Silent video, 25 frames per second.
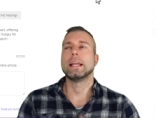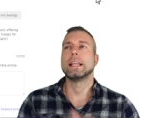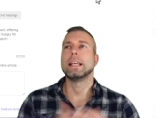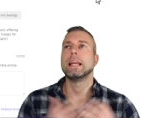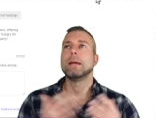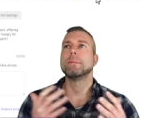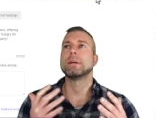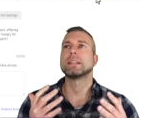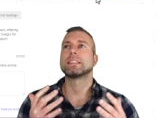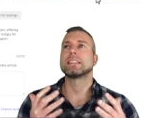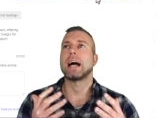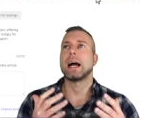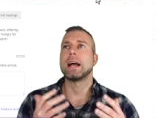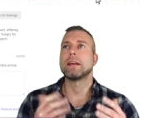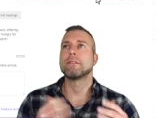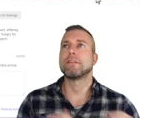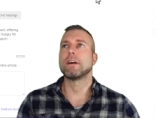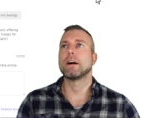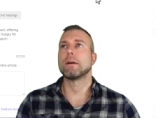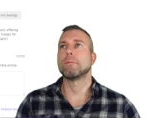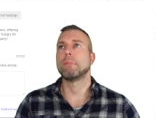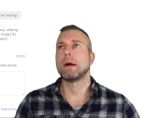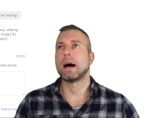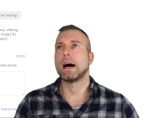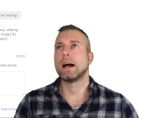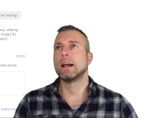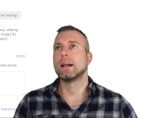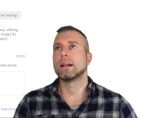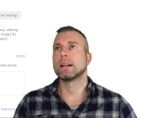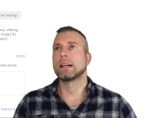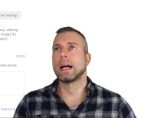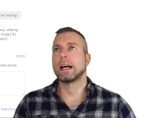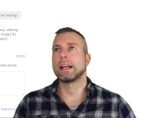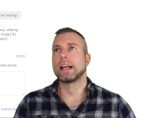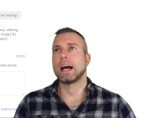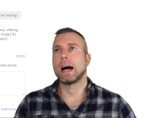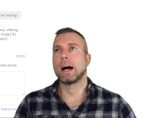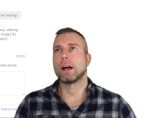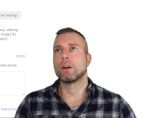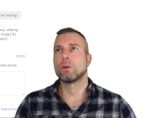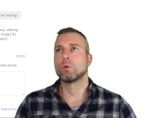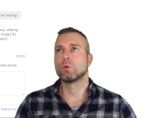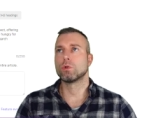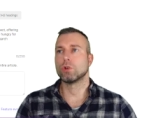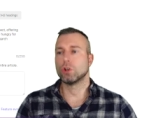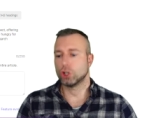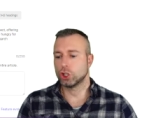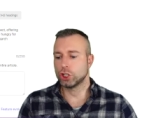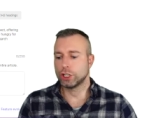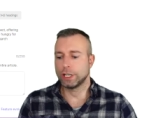Ich nehme jetzt einfach mal, keine
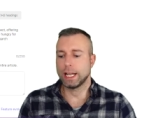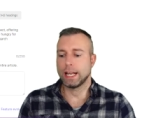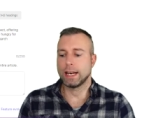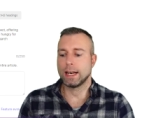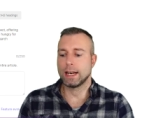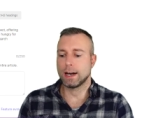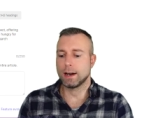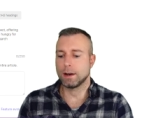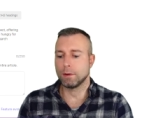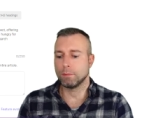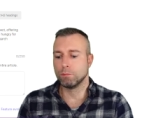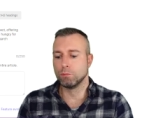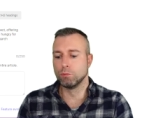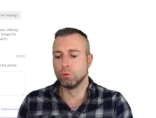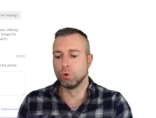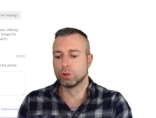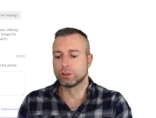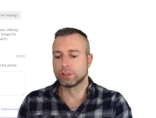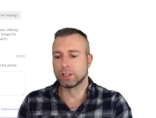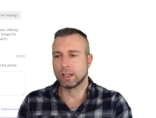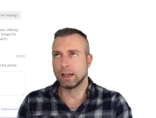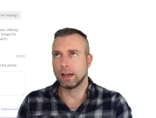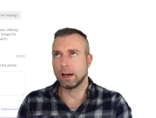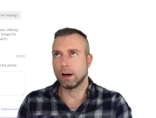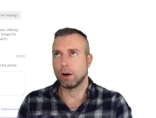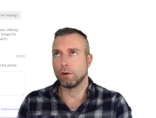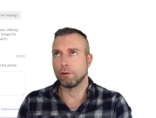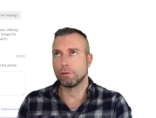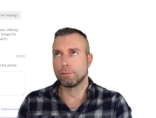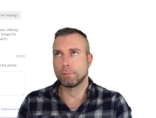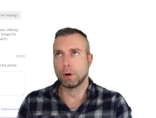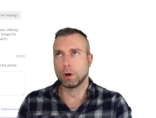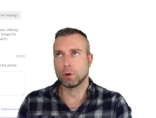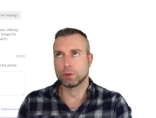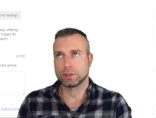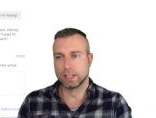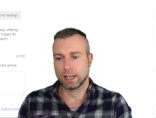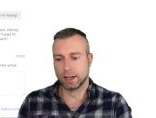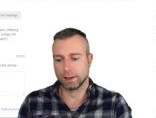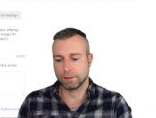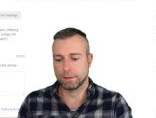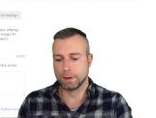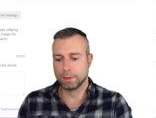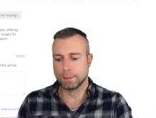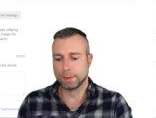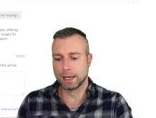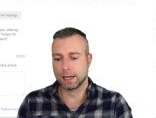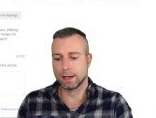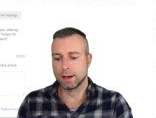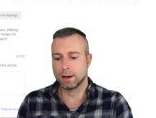Ahnung, schneller Muskelaufbau, sagen
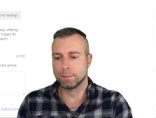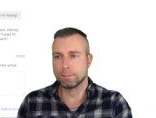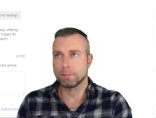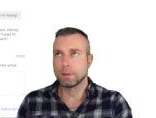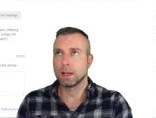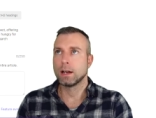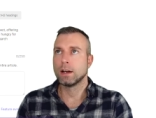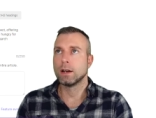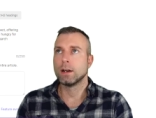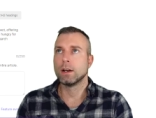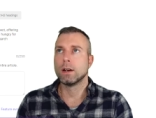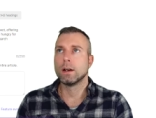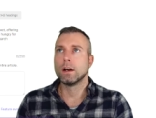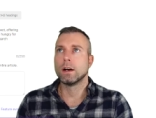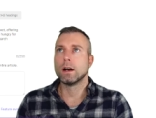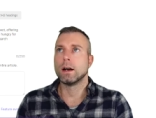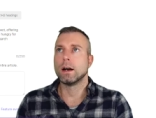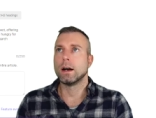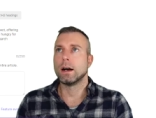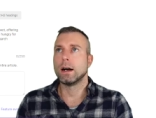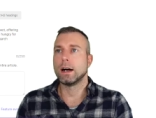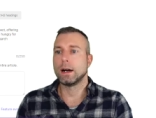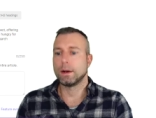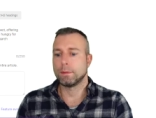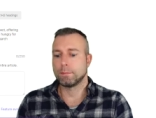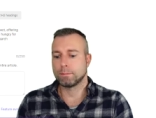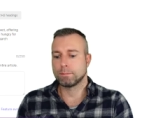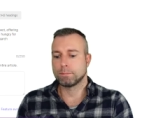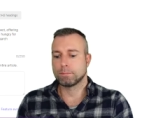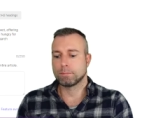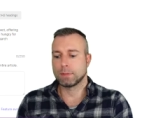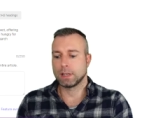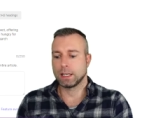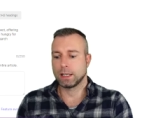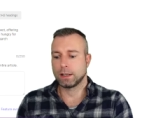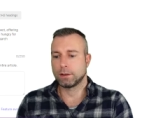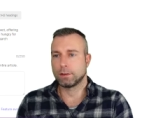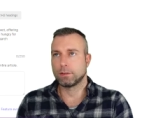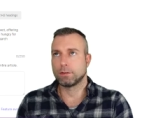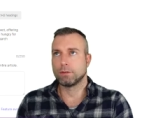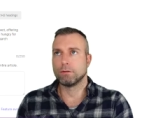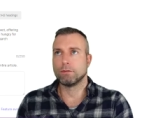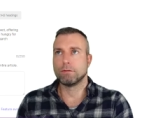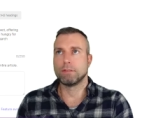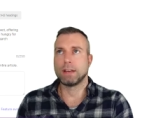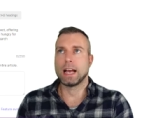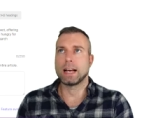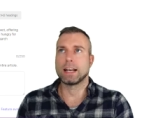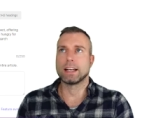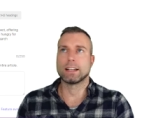wir mal. Ähm, ich
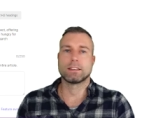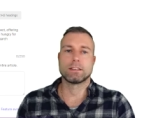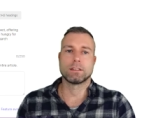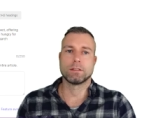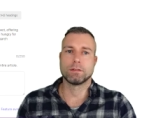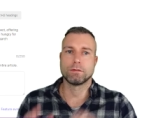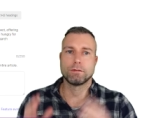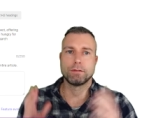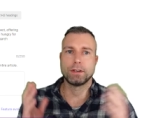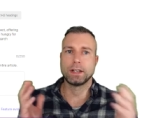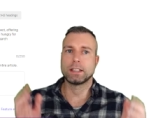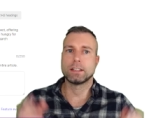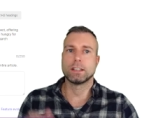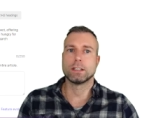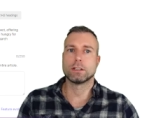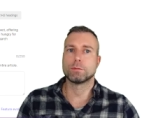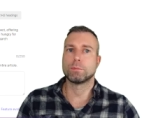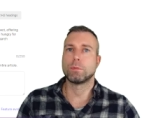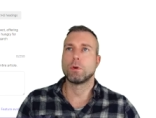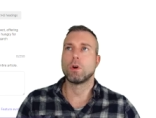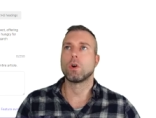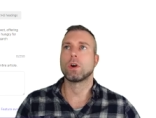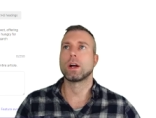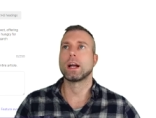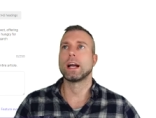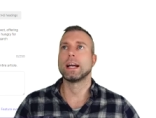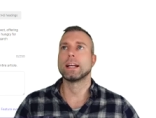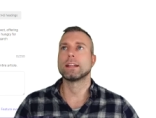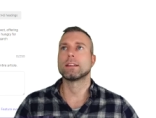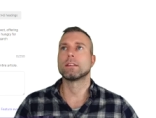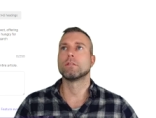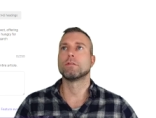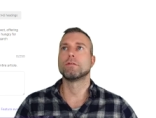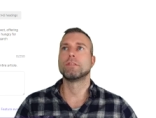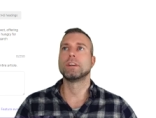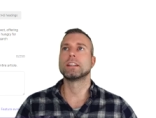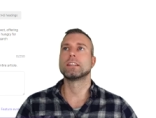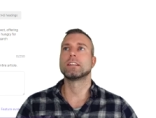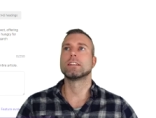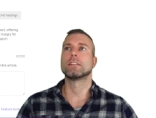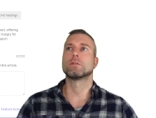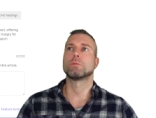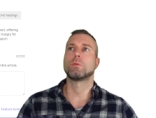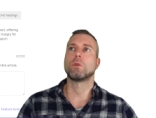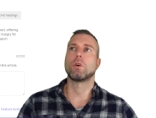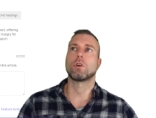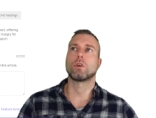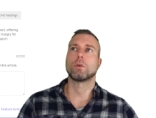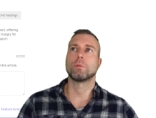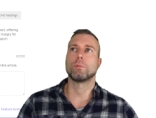wäre jetzt ein Fitnessblogger, hätte einen
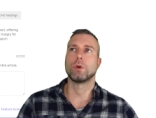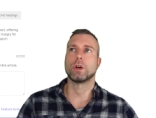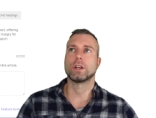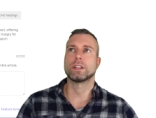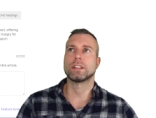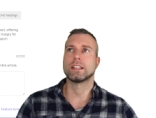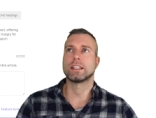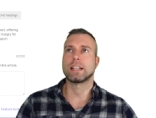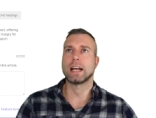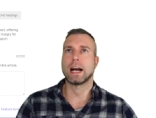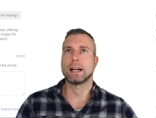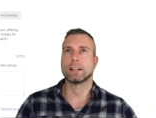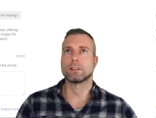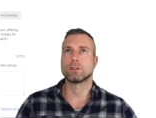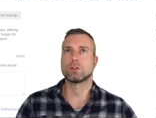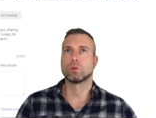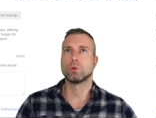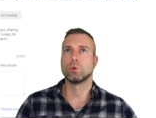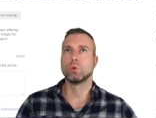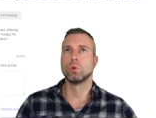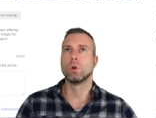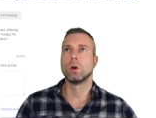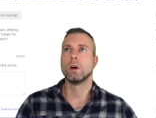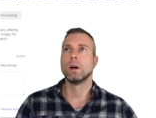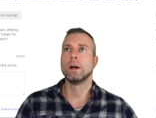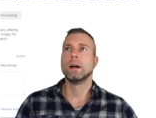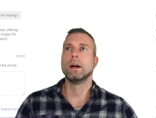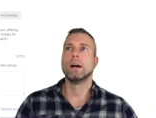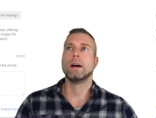Fitnessblog und möchte dazu